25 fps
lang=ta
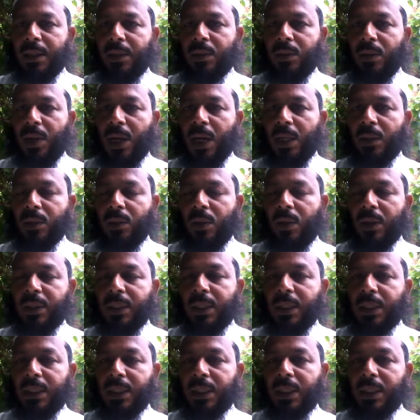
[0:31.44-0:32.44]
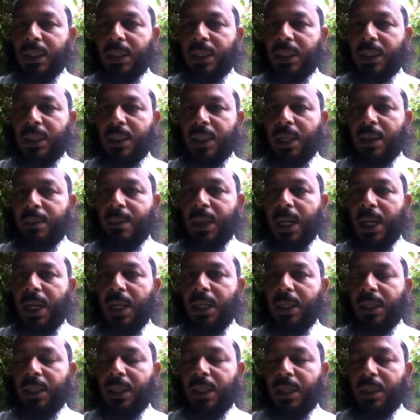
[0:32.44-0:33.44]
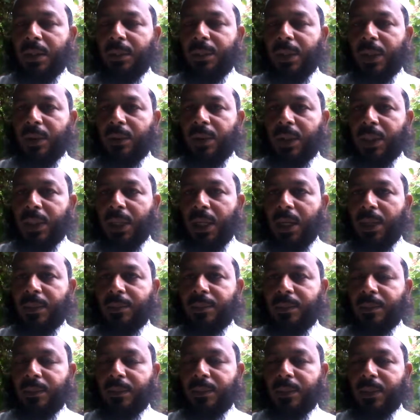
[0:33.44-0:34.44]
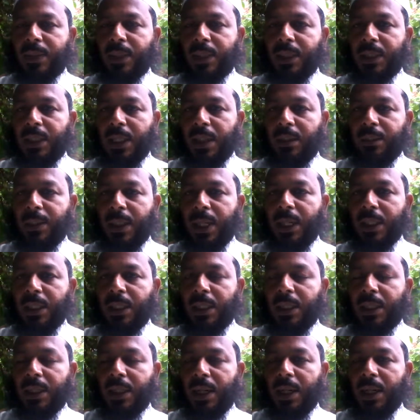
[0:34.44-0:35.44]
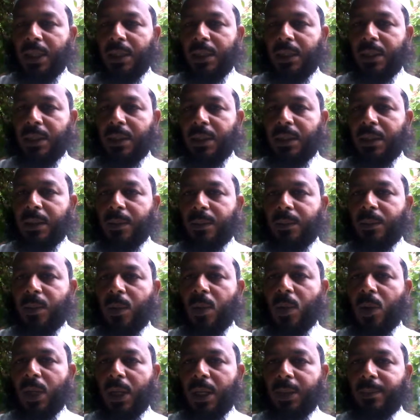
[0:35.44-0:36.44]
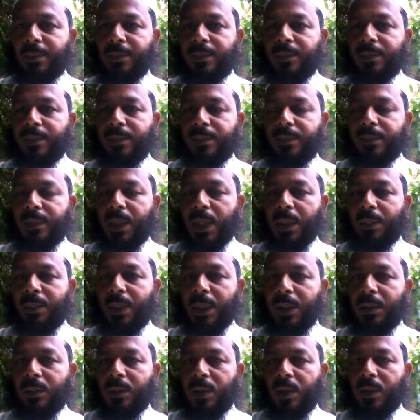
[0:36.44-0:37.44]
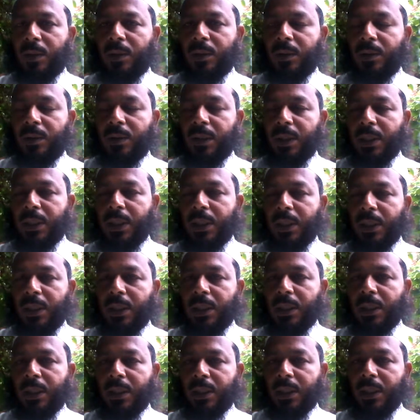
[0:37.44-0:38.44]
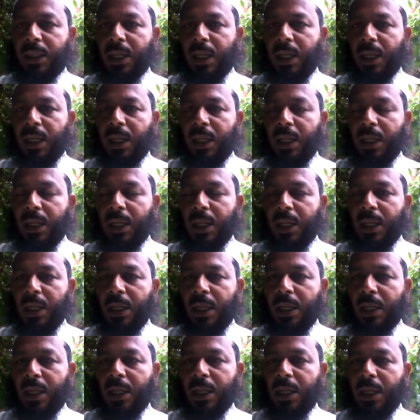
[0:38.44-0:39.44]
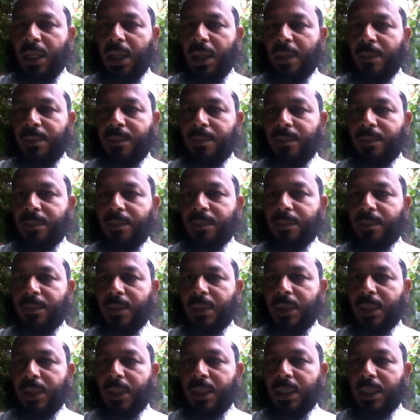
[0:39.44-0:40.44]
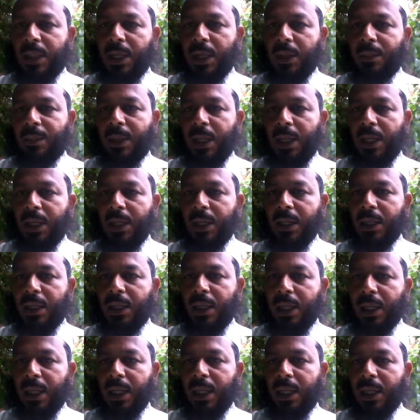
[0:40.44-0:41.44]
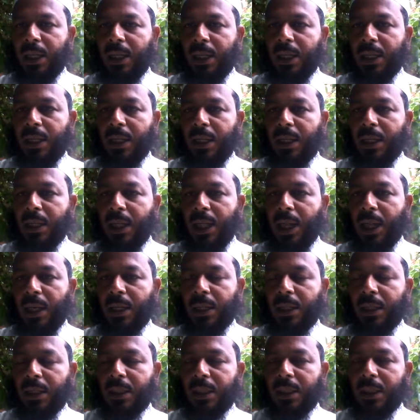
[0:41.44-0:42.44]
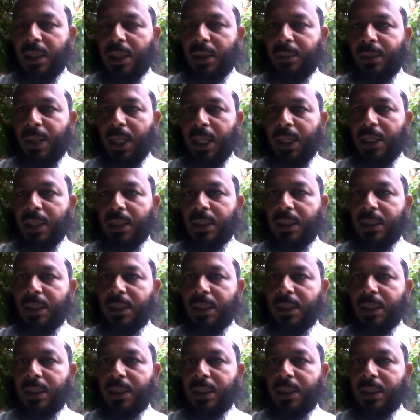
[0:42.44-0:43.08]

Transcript: ஒரு ஆண் குழந்தைக்கு கமால் என்று பெயர் வைக்கலாம் கமால் என்றால் பூரணம் என்பது பொருள் கே ஏ எம் டபல் ஏ எல் கமால்